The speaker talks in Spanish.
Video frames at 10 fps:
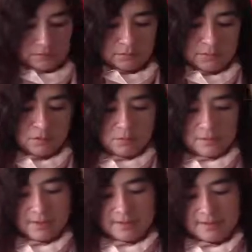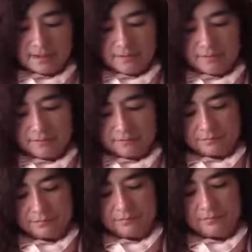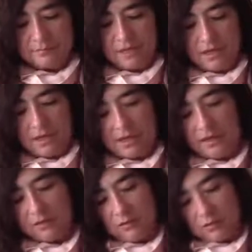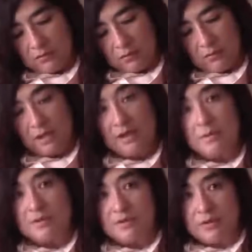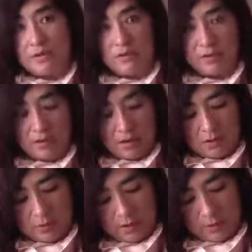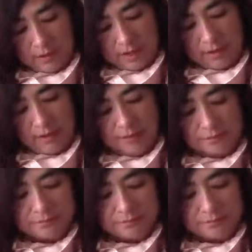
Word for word: Tengo mi base es la de cartón, como ya les mencioné a ustedes cómo elaborarla.